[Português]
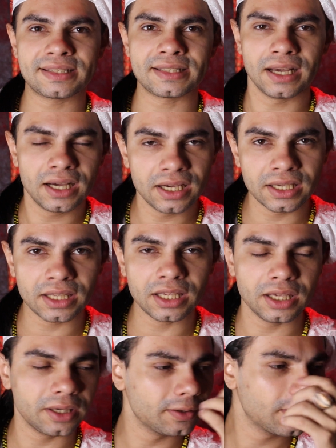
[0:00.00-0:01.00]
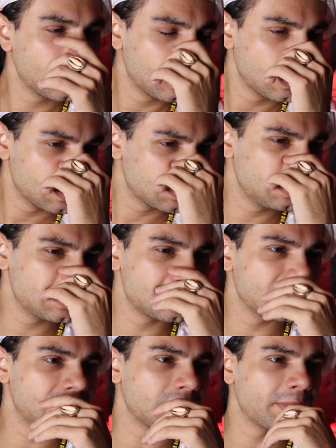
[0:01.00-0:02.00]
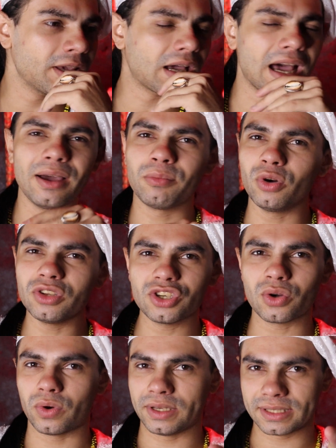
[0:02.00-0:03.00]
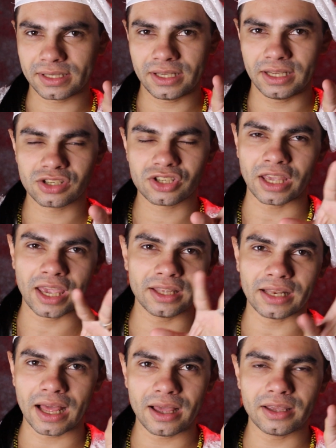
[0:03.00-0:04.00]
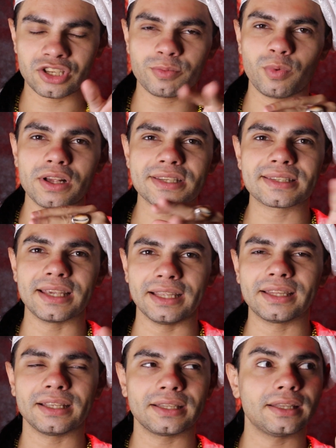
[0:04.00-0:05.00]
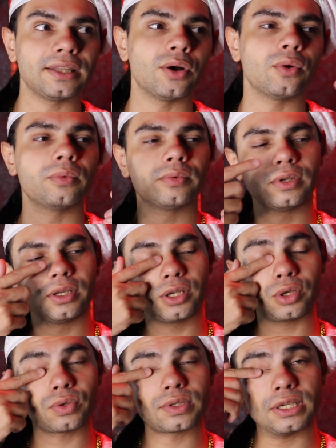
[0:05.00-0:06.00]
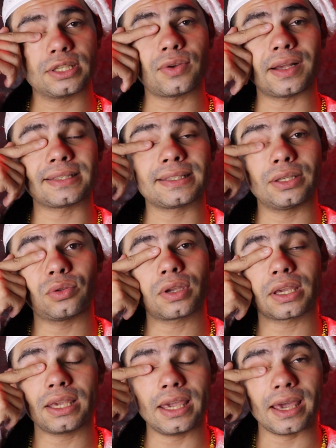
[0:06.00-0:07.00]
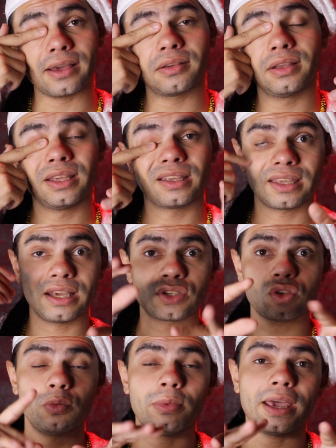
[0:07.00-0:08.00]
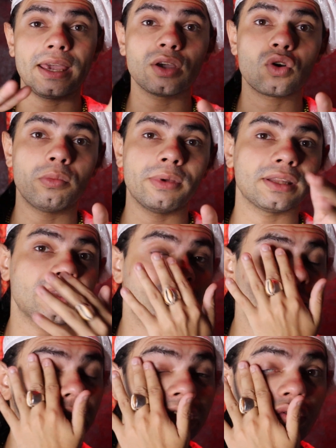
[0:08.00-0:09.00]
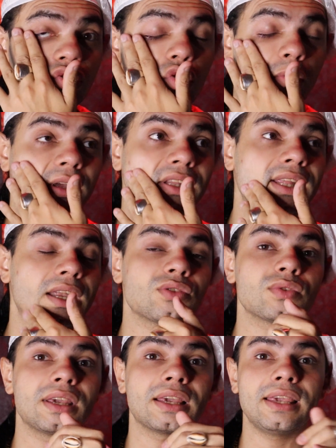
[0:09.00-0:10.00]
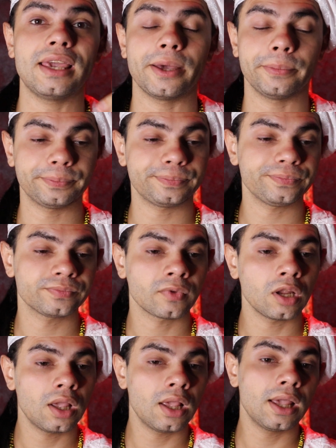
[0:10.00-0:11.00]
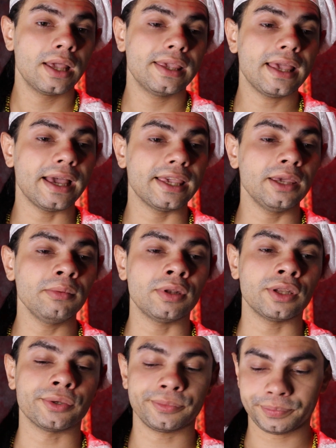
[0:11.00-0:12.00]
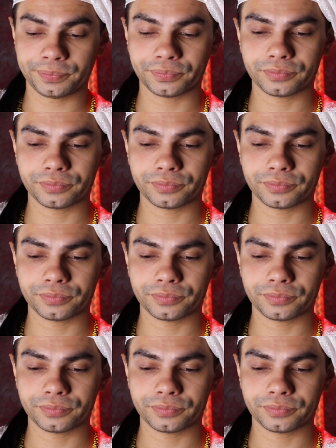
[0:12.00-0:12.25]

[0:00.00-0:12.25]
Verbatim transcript: sangue, Dizem também, ah, é um monte de coisa que eles têm lá, é tipo uma seita, entendeu? Eu não sei se é uma seita o que que é. Quem souber aí, comenta, bota aí nos comentários o que que é. E aí, menino,